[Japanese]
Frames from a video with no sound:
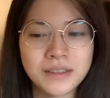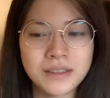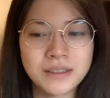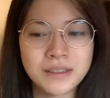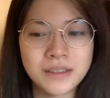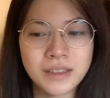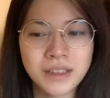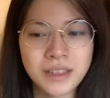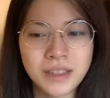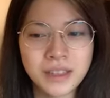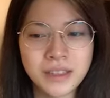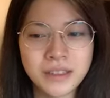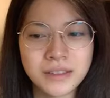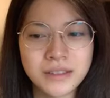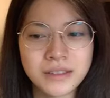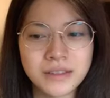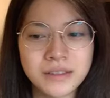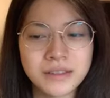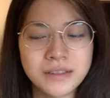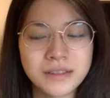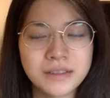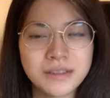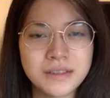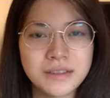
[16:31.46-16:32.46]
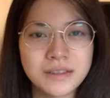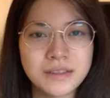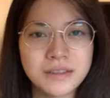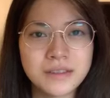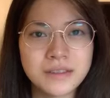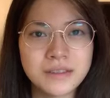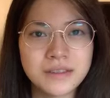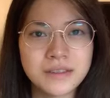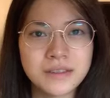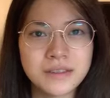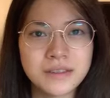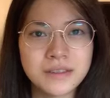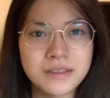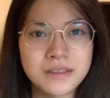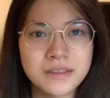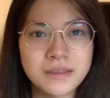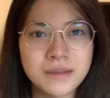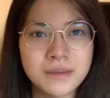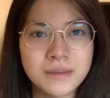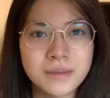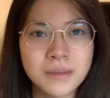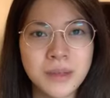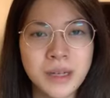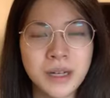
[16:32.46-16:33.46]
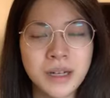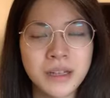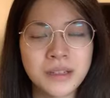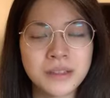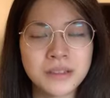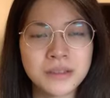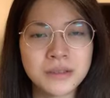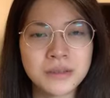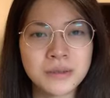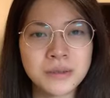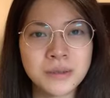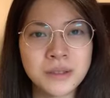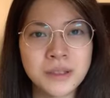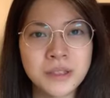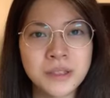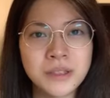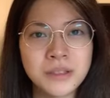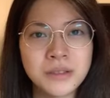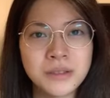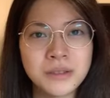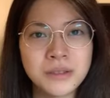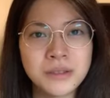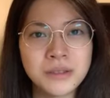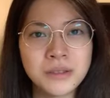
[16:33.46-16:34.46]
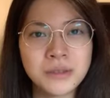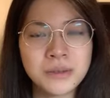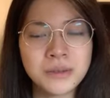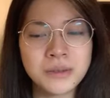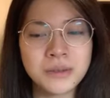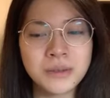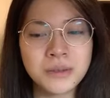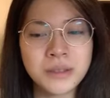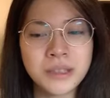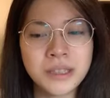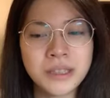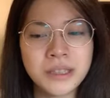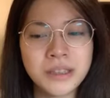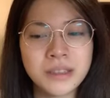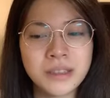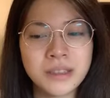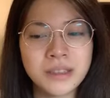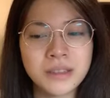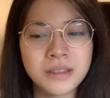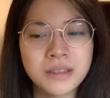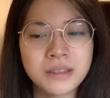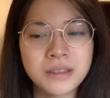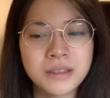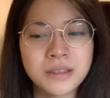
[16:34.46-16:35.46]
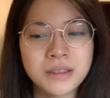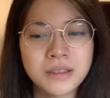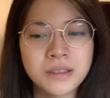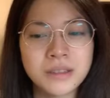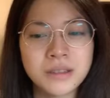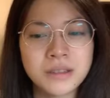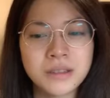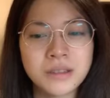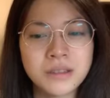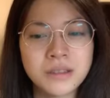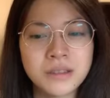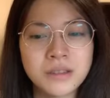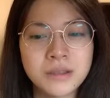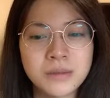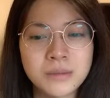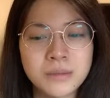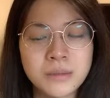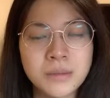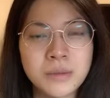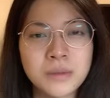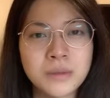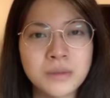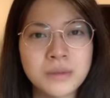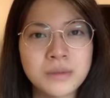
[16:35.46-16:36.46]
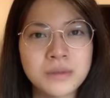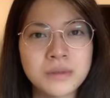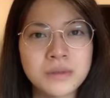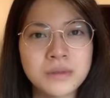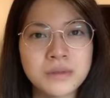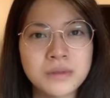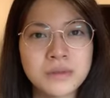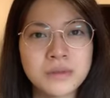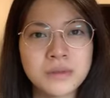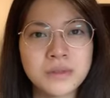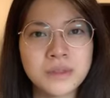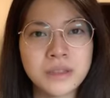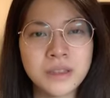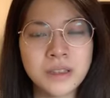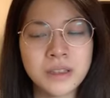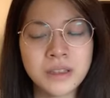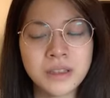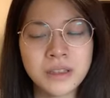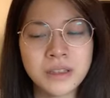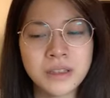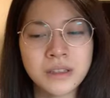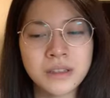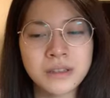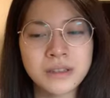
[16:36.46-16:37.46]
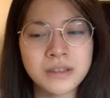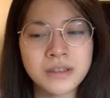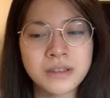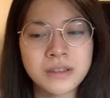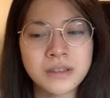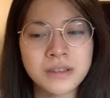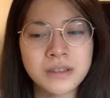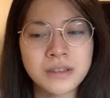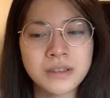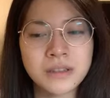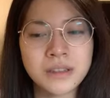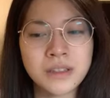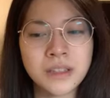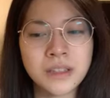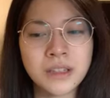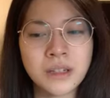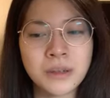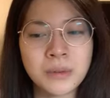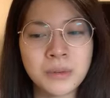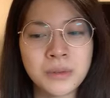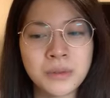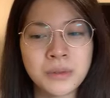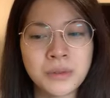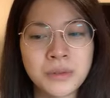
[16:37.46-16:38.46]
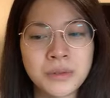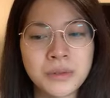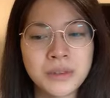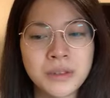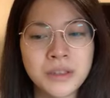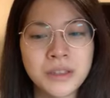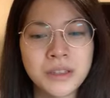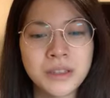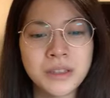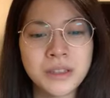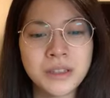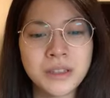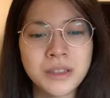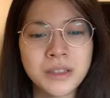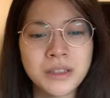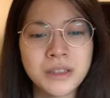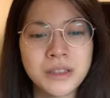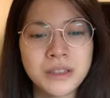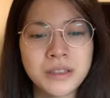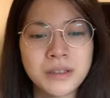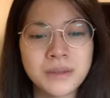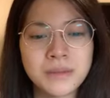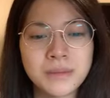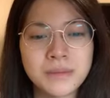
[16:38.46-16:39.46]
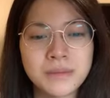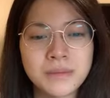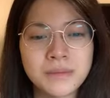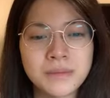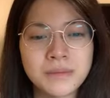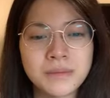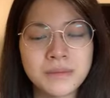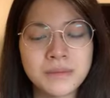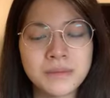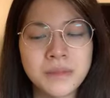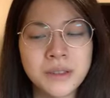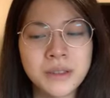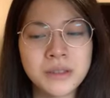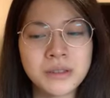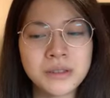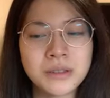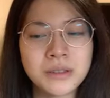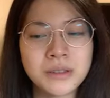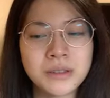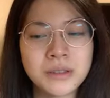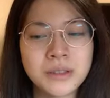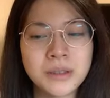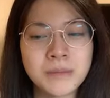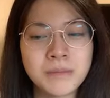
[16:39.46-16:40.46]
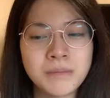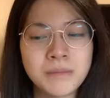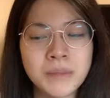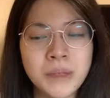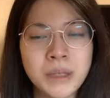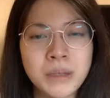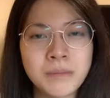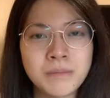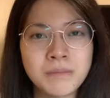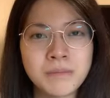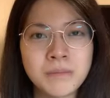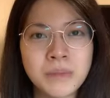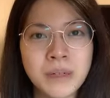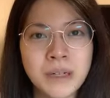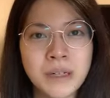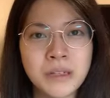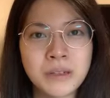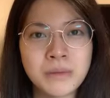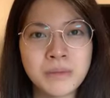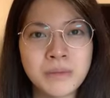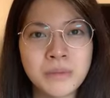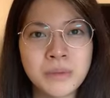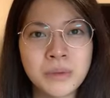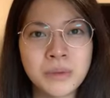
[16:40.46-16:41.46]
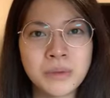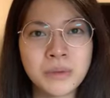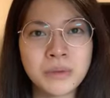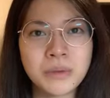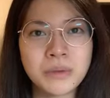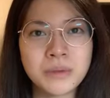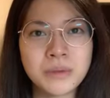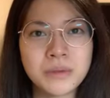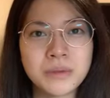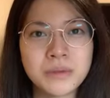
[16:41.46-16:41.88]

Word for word: ねまあとりあえずそういう時ってもうねなんかもうまずいっぱいいっぱいも